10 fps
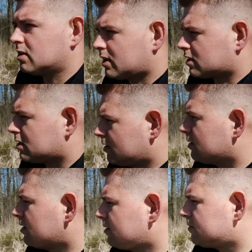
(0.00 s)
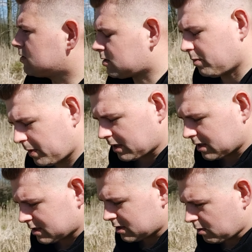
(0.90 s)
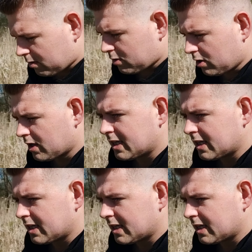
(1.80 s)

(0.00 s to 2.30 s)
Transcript: także wszystko pięknie zadziałało.